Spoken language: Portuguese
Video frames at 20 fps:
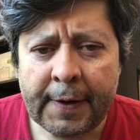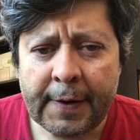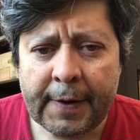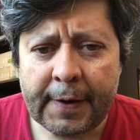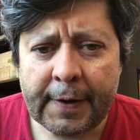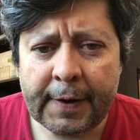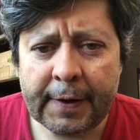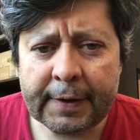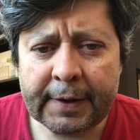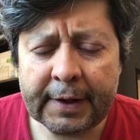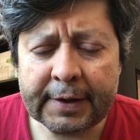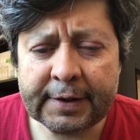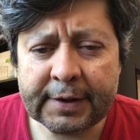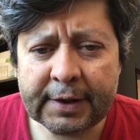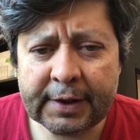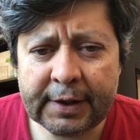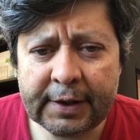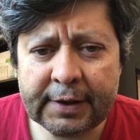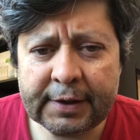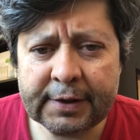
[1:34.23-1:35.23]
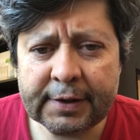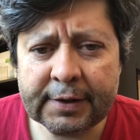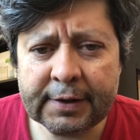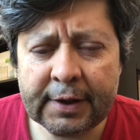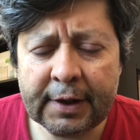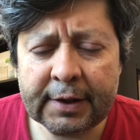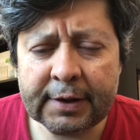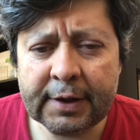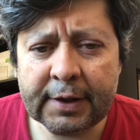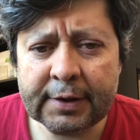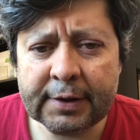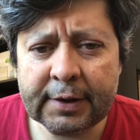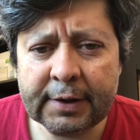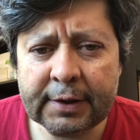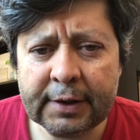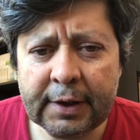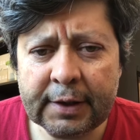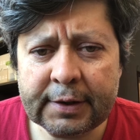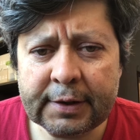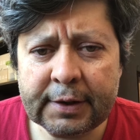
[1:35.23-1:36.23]
é, das crises, né? Das,
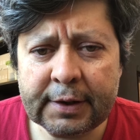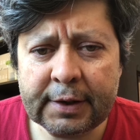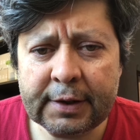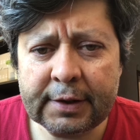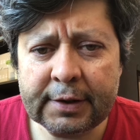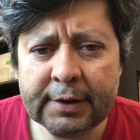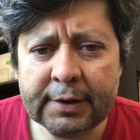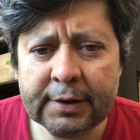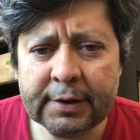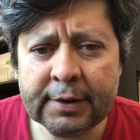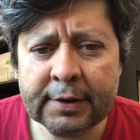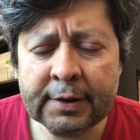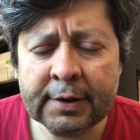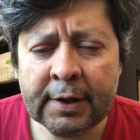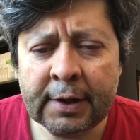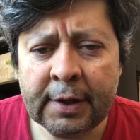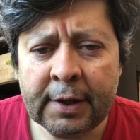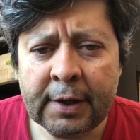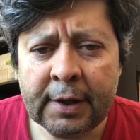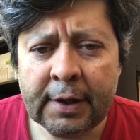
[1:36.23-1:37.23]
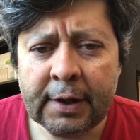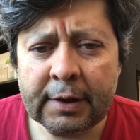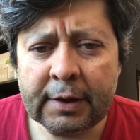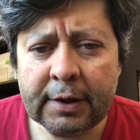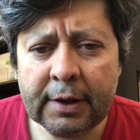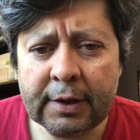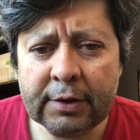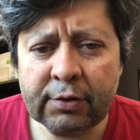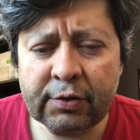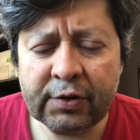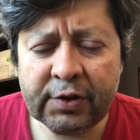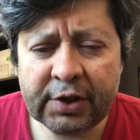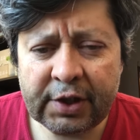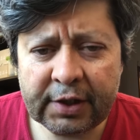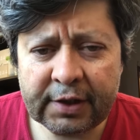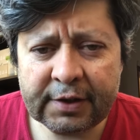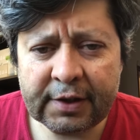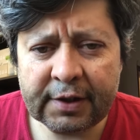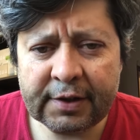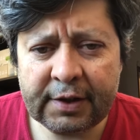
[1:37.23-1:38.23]
das crises é, dos
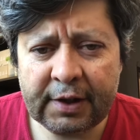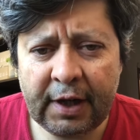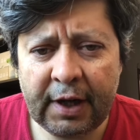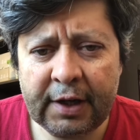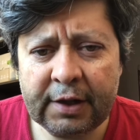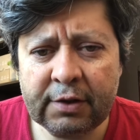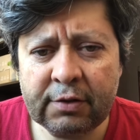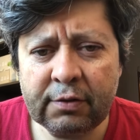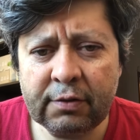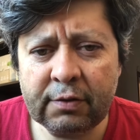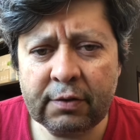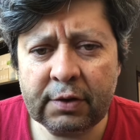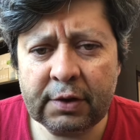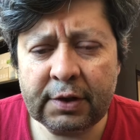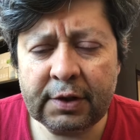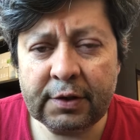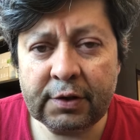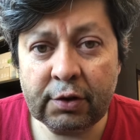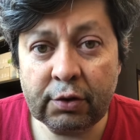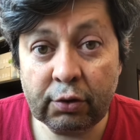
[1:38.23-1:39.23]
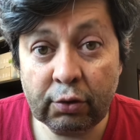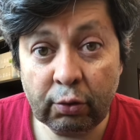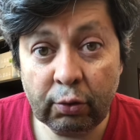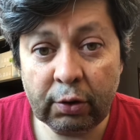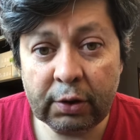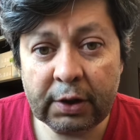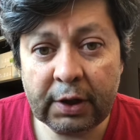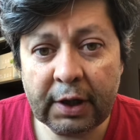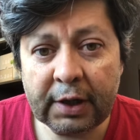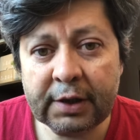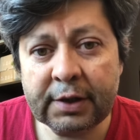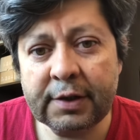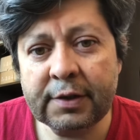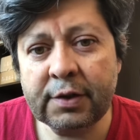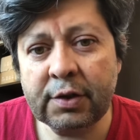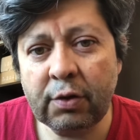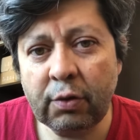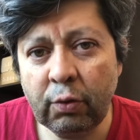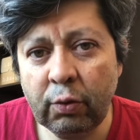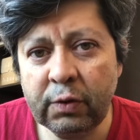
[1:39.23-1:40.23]
tigres asiáticos, crise turca,
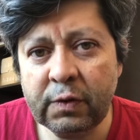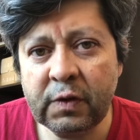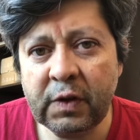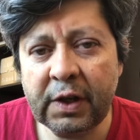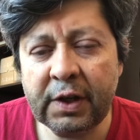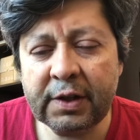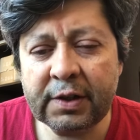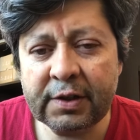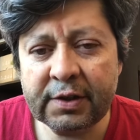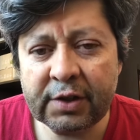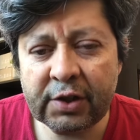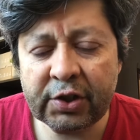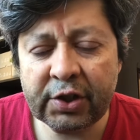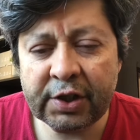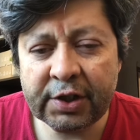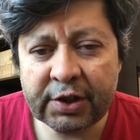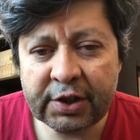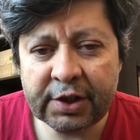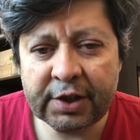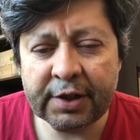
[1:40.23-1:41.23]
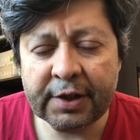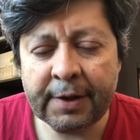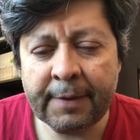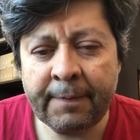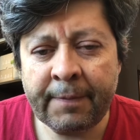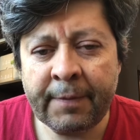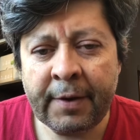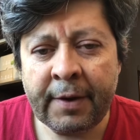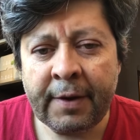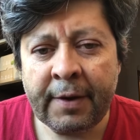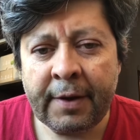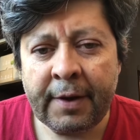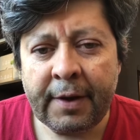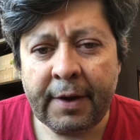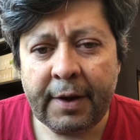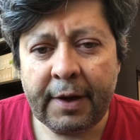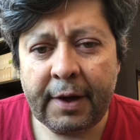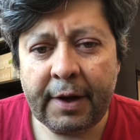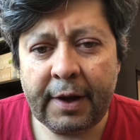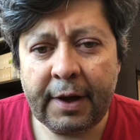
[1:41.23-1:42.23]
crise russa e crise argentina.
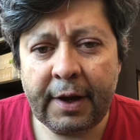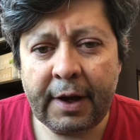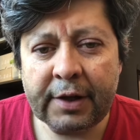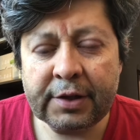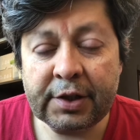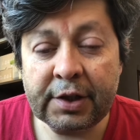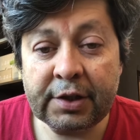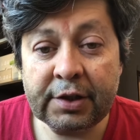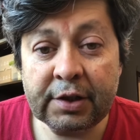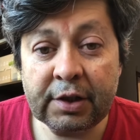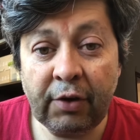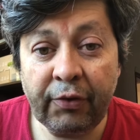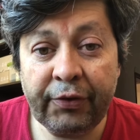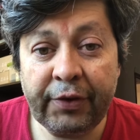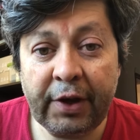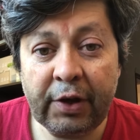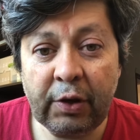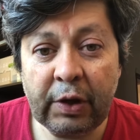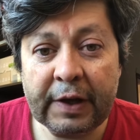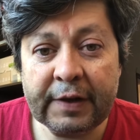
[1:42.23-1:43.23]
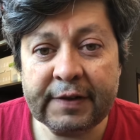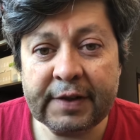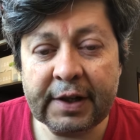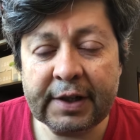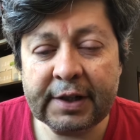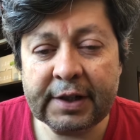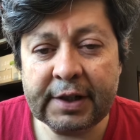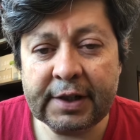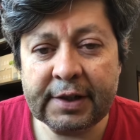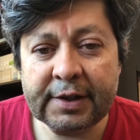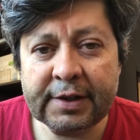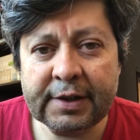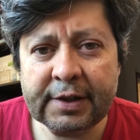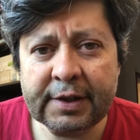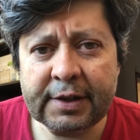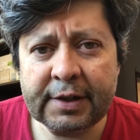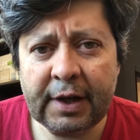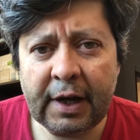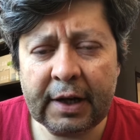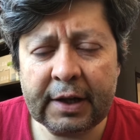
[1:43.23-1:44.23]
É, a gente não tem essa
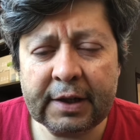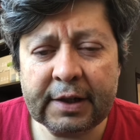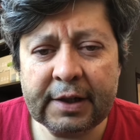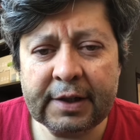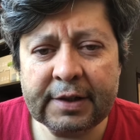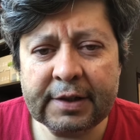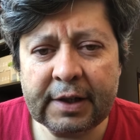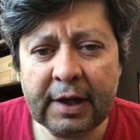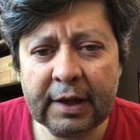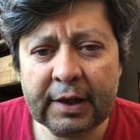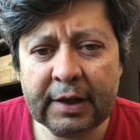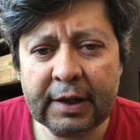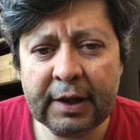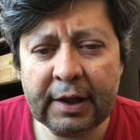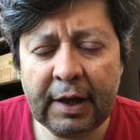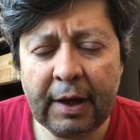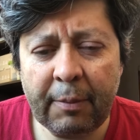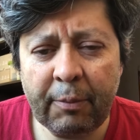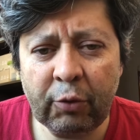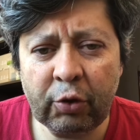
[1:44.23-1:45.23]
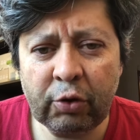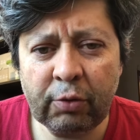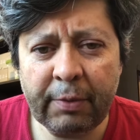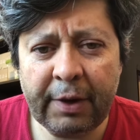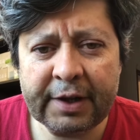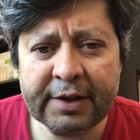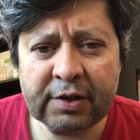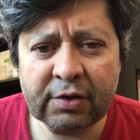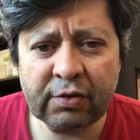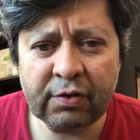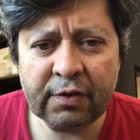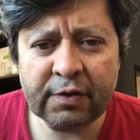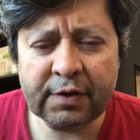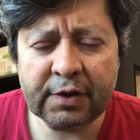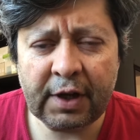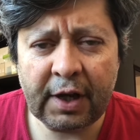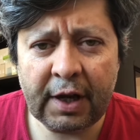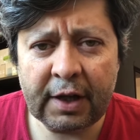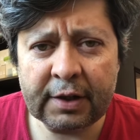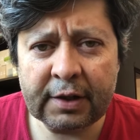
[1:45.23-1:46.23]
crise, a crise aqui é muito mais
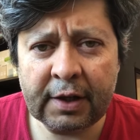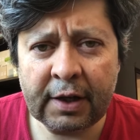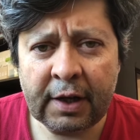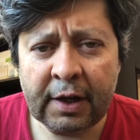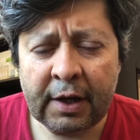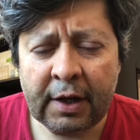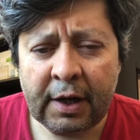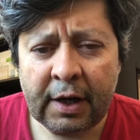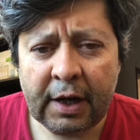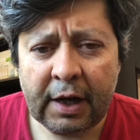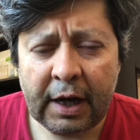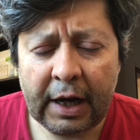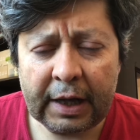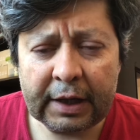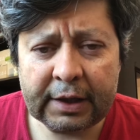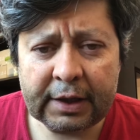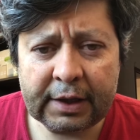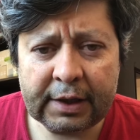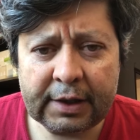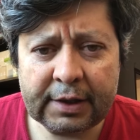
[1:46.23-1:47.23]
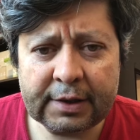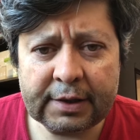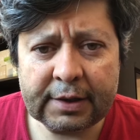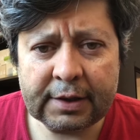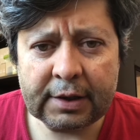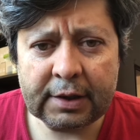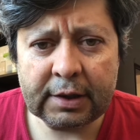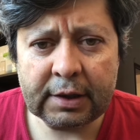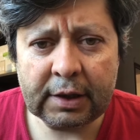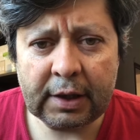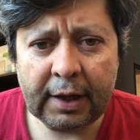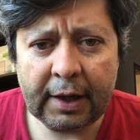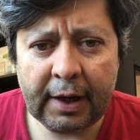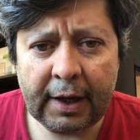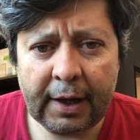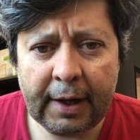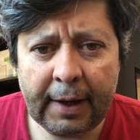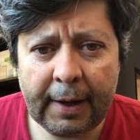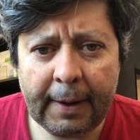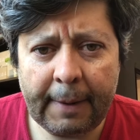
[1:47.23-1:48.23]
associada à crise
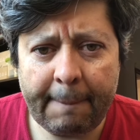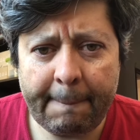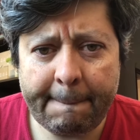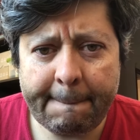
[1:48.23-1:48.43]
da